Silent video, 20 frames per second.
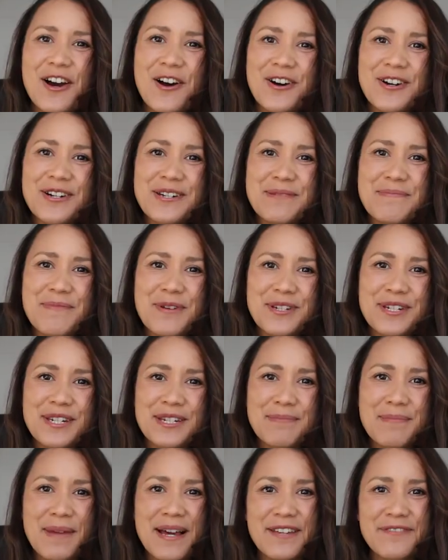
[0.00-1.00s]
Heute möchte
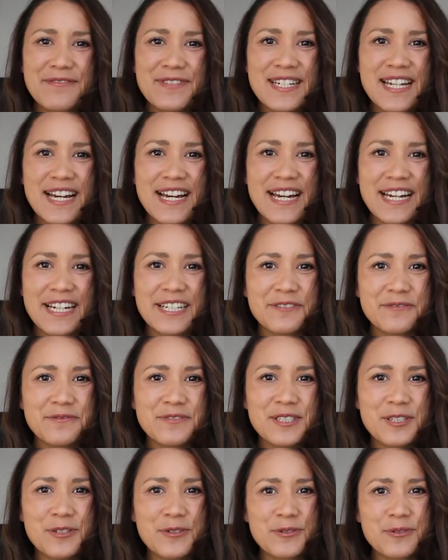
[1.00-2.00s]
ich mal wieder ein
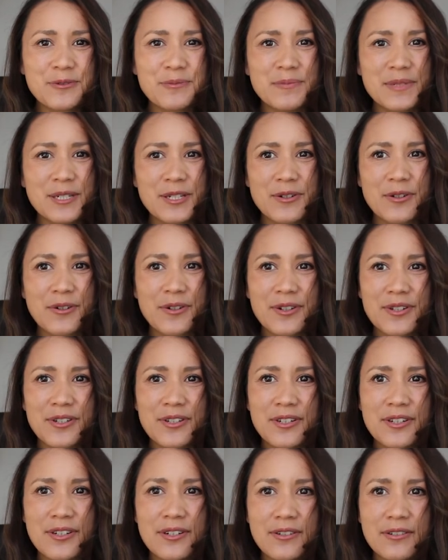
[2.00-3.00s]
Video mit
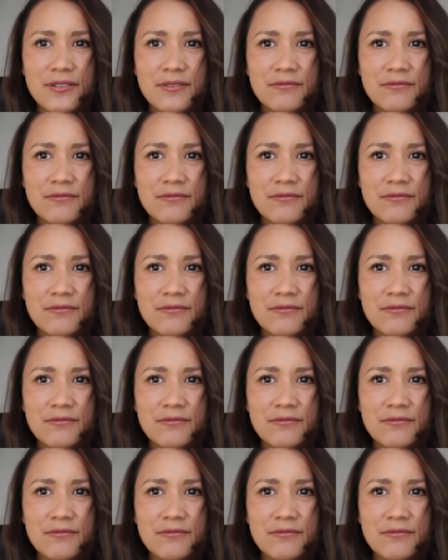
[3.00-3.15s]
euch.